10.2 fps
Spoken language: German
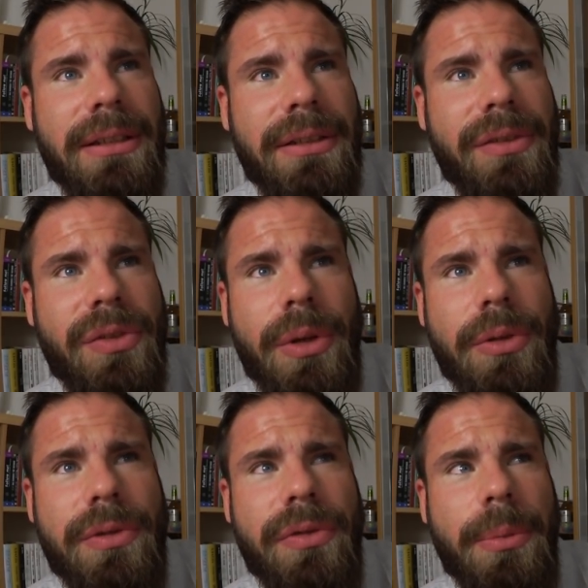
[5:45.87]
so an
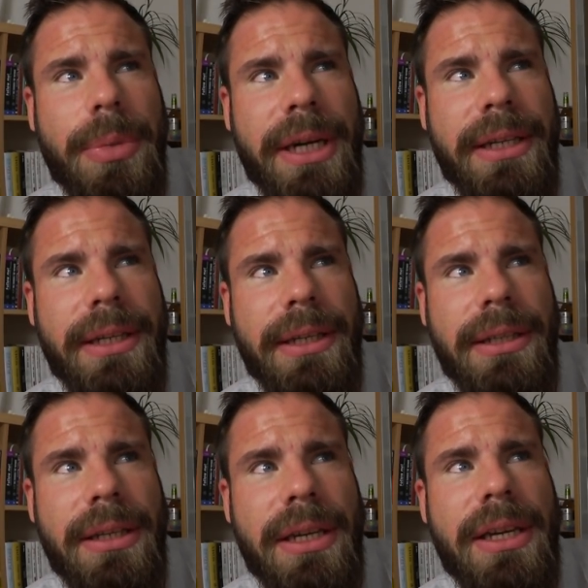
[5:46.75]
uns
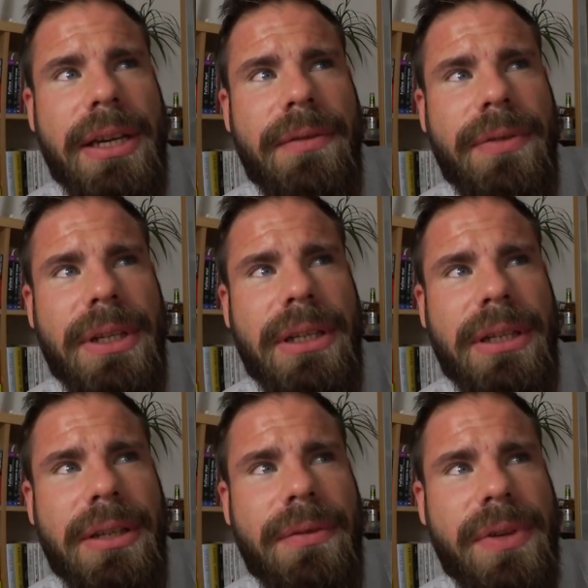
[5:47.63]
vorbeigeht, finde
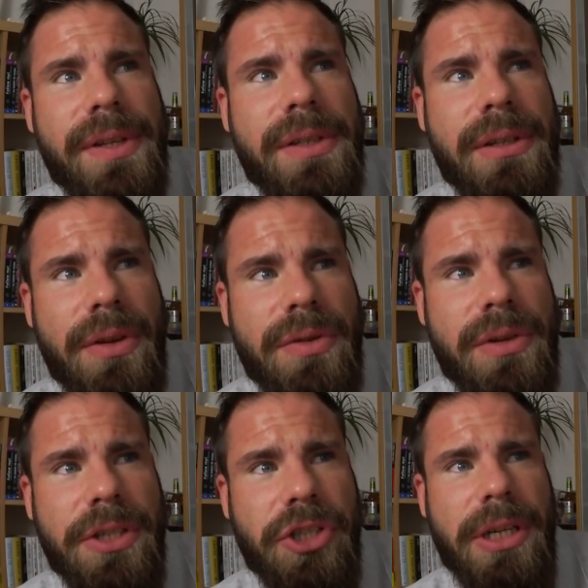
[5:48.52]
ich fast genauso
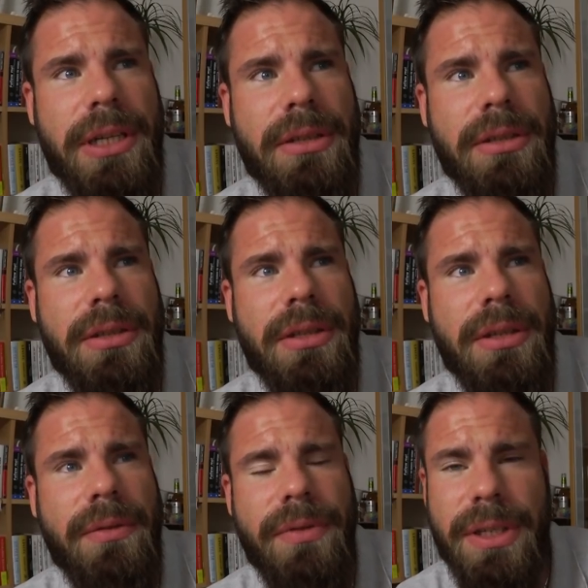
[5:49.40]
erschreckend
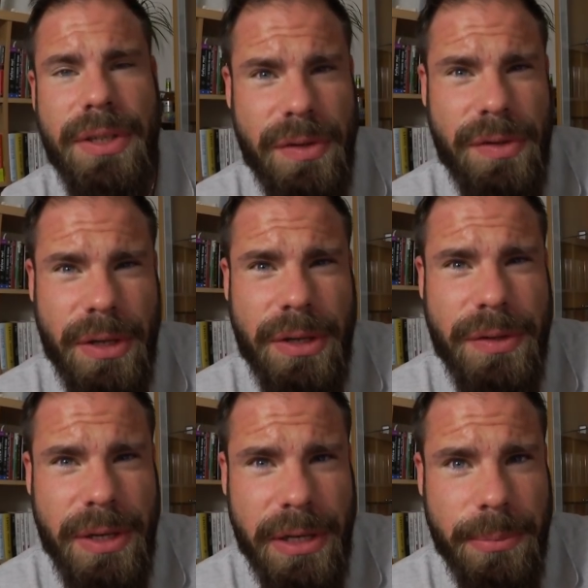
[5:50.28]
wie diese Sache
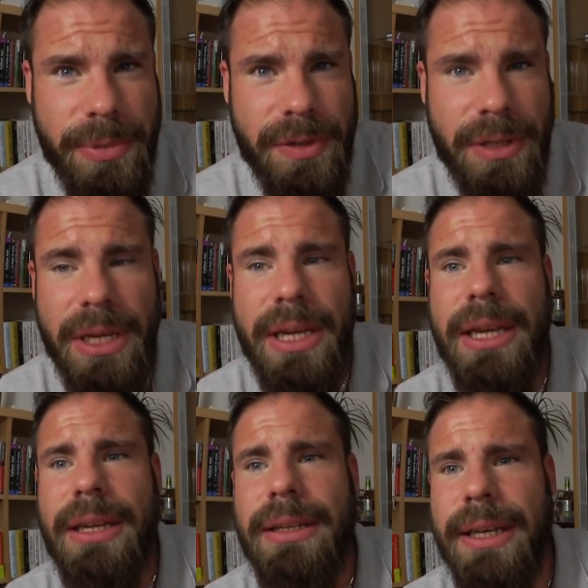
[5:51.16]
selbst.
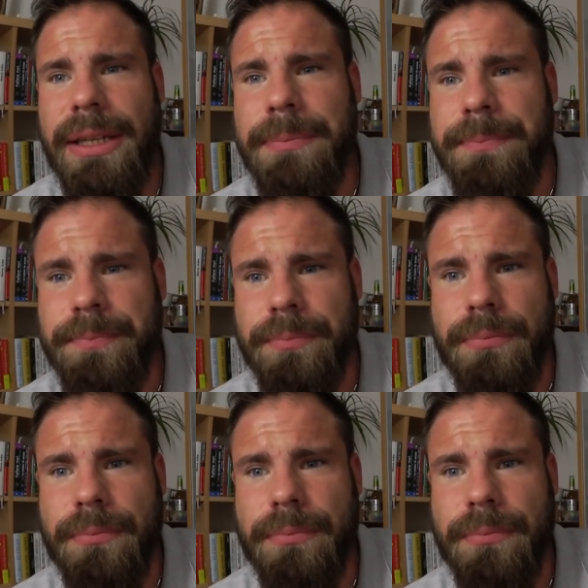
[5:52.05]
Denn